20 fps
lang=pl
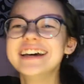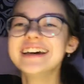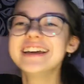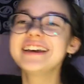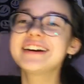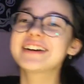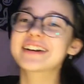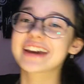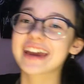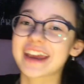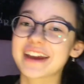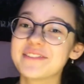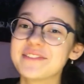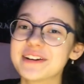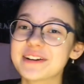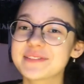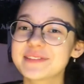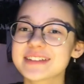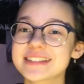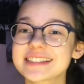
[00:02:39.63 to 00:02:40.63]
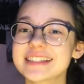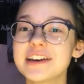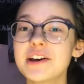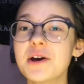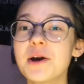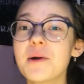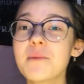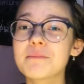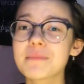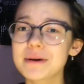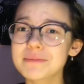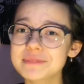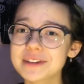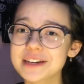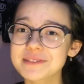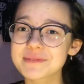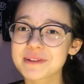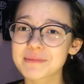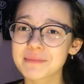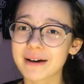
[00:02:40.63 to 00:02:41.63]
Okej, okay, a więc mam na
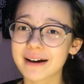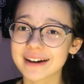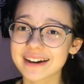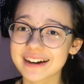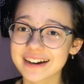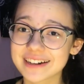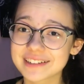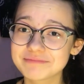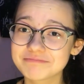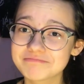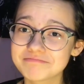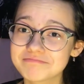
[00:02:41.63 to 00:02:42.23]
imię Maja,